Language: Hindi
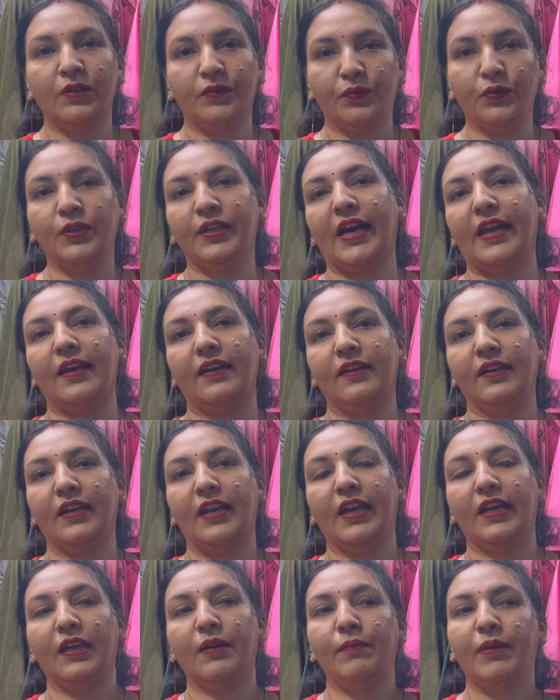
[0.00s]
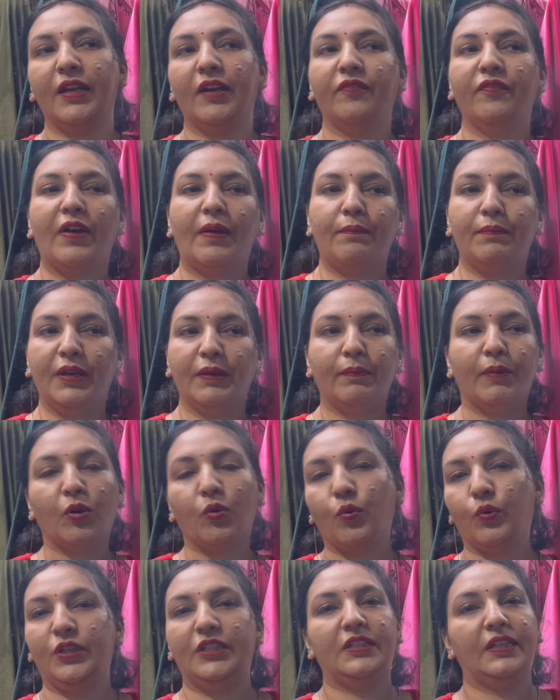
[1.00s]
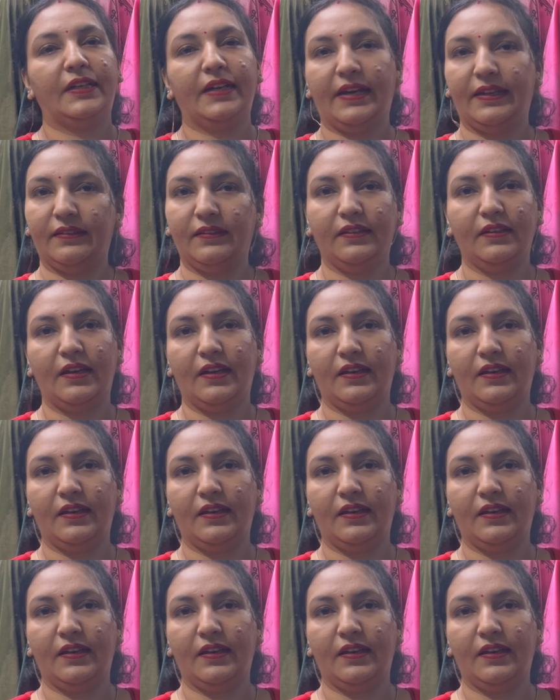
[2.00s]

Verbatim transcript: फुल गारंटी रहेगी मेरा फैब्रिक में कोई शिकायत नहीं